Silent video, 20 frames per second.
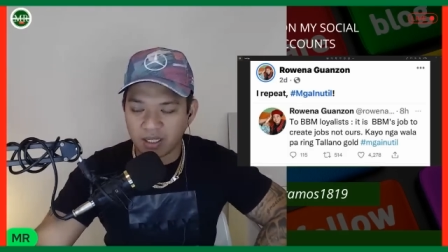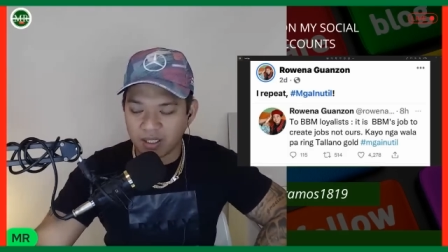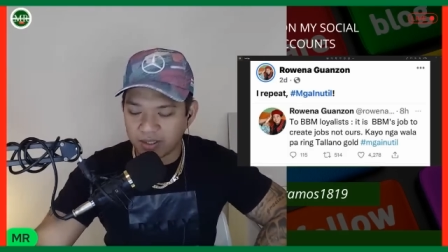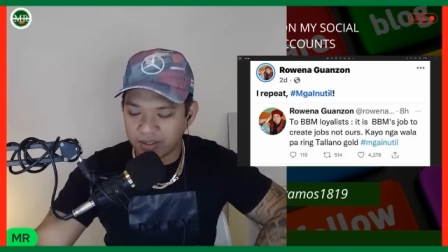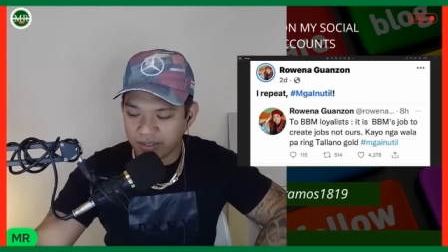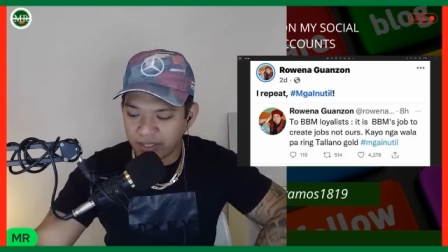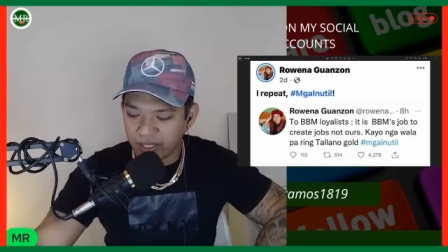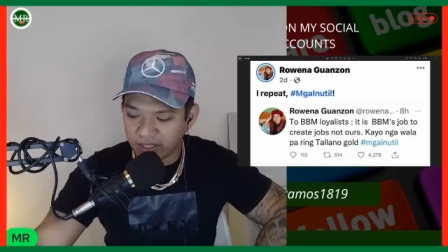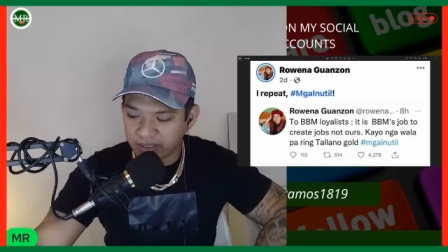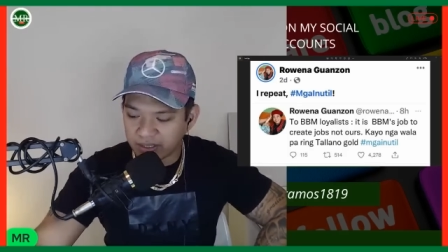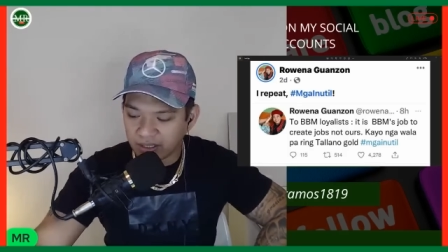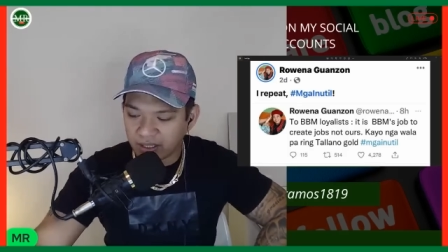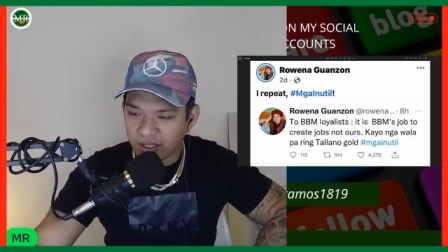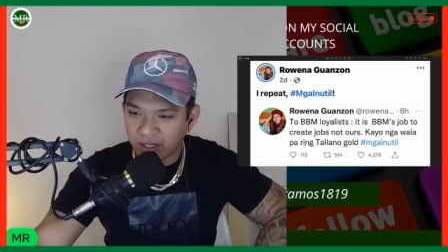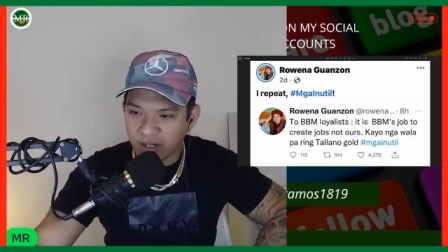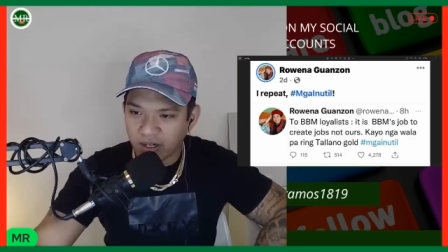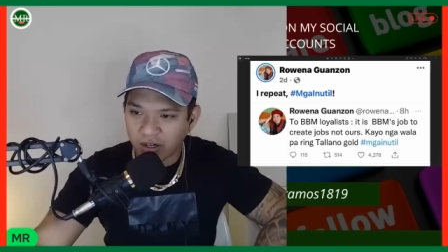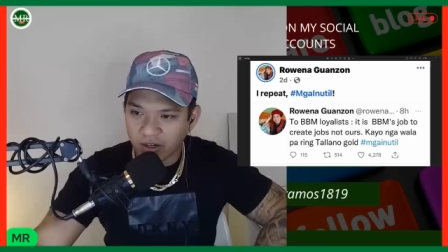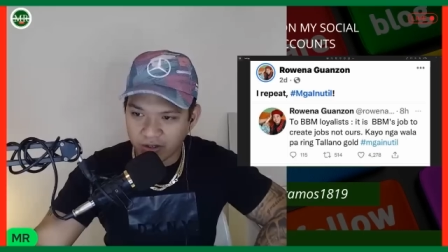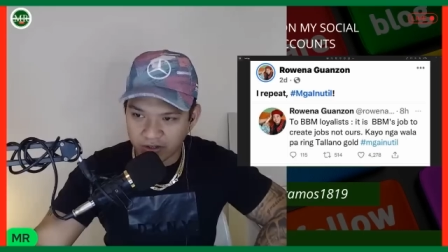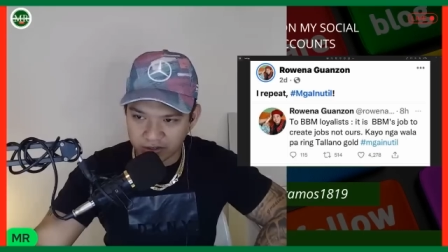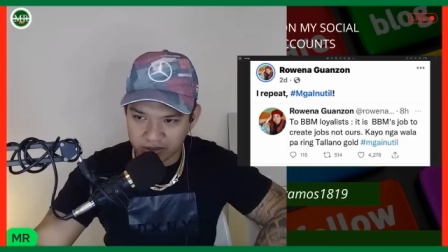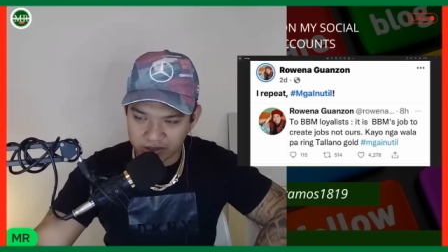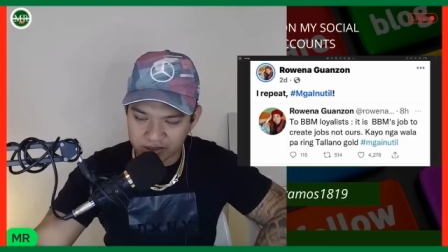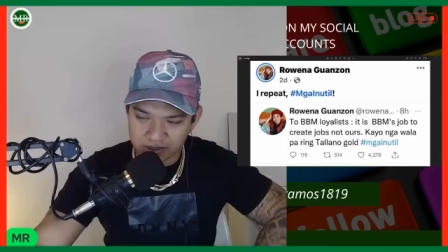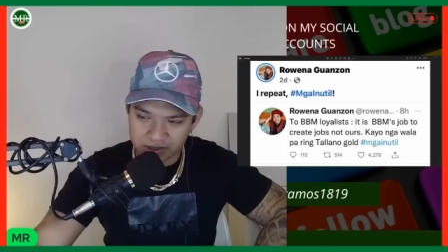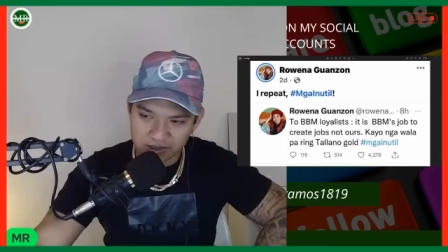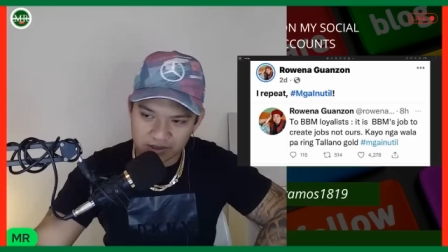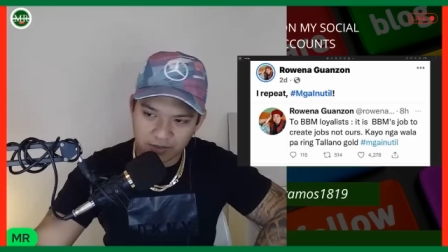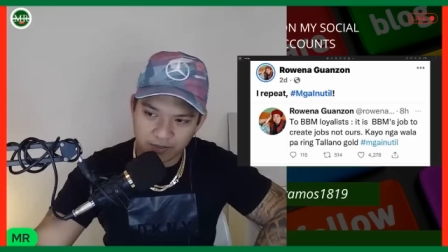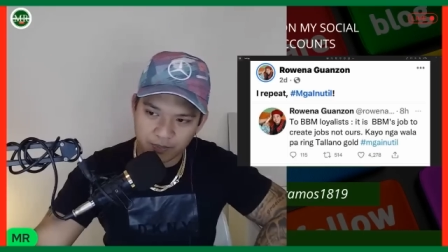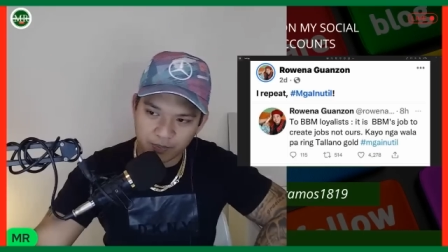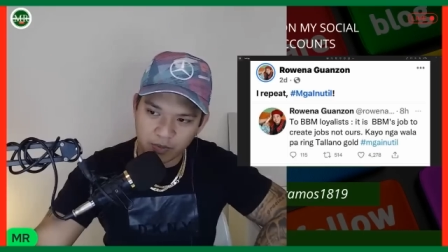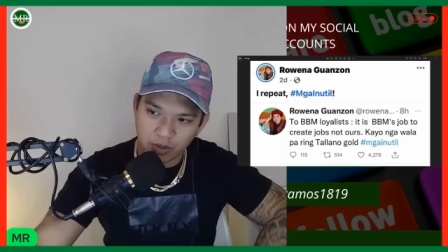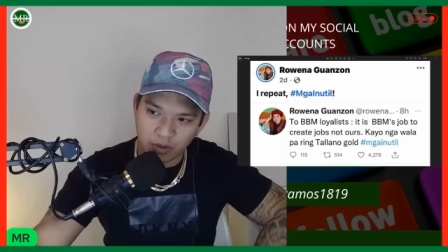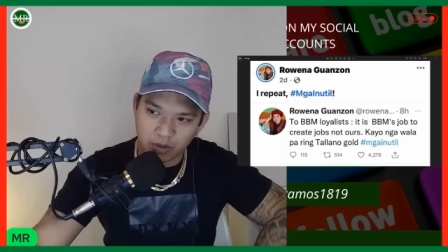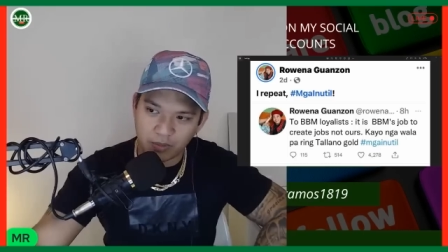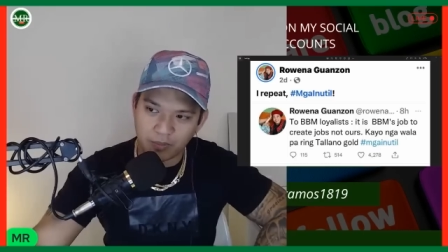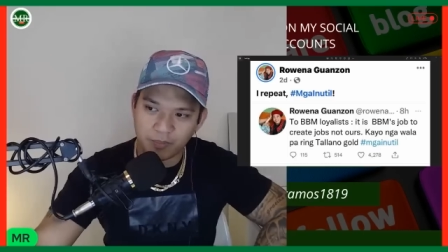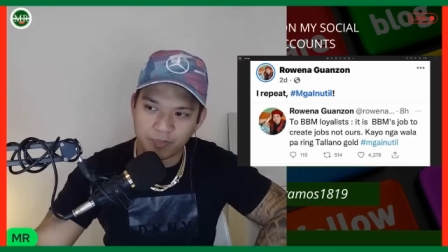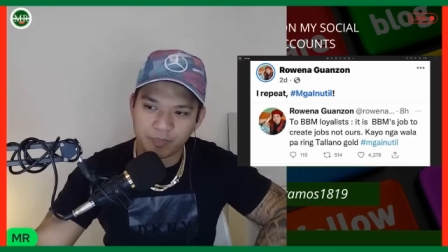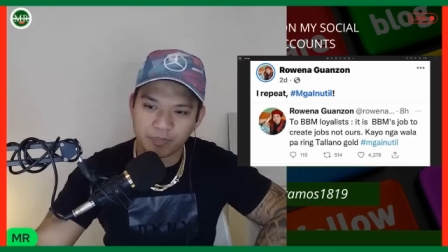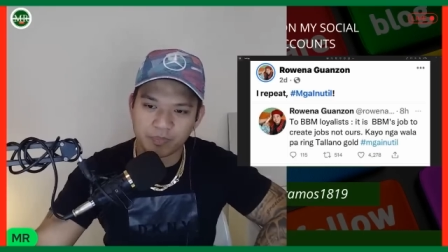not ours. So,